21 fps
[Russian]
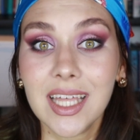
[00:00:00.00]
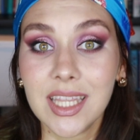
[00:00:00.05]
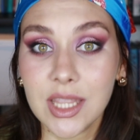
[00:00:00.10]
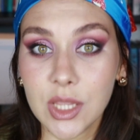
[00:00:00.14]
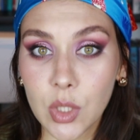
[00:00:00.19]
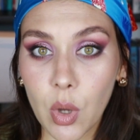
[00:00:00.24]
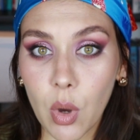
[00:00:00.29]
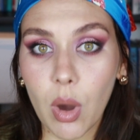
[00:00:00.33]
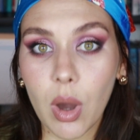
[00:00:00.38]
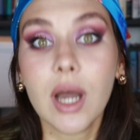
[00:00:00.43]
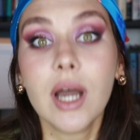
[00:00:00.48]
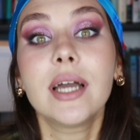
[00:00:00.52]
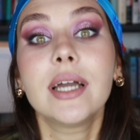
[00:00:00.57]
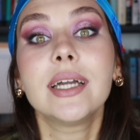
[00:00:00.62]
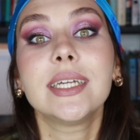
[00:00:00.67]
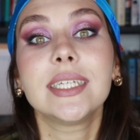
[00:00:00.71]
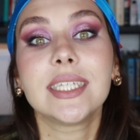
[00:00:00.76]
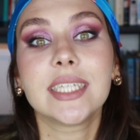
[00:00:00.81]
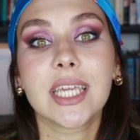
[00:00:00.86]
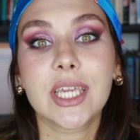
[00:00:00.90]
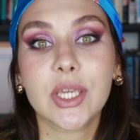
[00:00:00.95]
но
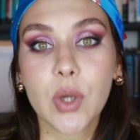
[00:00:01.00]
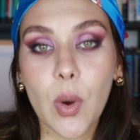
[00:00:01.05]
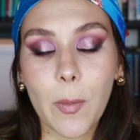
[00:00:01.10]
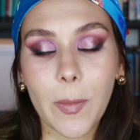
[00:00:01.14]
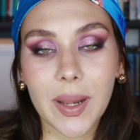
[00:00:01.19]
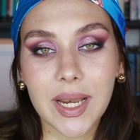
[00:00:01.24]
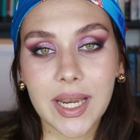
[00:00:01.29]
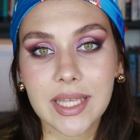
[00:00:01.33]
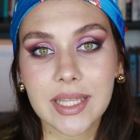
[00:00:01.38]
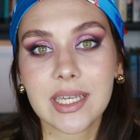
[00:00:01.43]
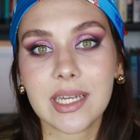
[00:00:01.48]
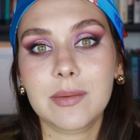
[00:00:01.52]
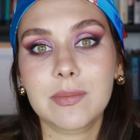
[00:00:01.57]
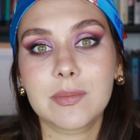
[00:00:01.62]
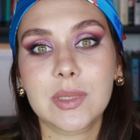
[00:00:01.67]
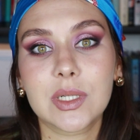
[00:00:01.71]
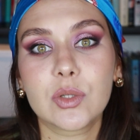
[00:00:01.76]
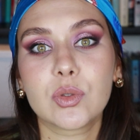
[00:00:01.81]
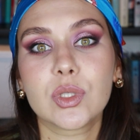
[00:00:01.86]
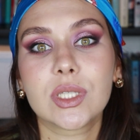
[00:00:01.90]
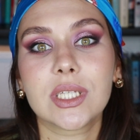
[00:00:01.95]
ее палеткам
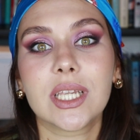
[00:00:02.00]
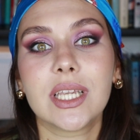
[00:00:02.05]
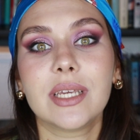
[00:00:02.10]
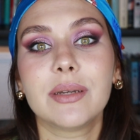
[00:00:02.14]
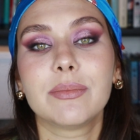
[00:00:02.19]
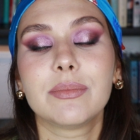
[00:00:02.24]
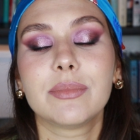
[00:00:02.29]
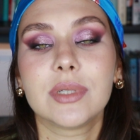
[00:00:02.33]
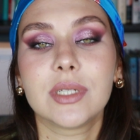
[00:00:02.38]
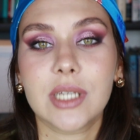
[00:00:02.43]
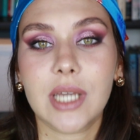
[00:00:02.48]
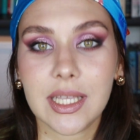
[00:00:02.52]
мы уделим